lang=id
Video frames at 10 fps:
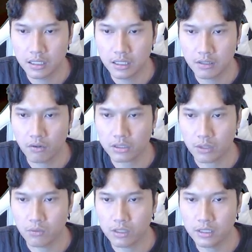Oh
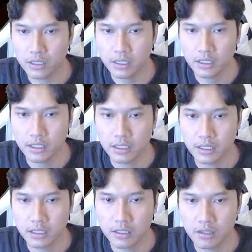ketahuan eh.
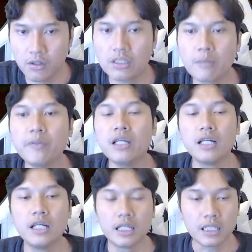Oh tapi
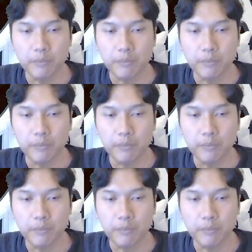tapi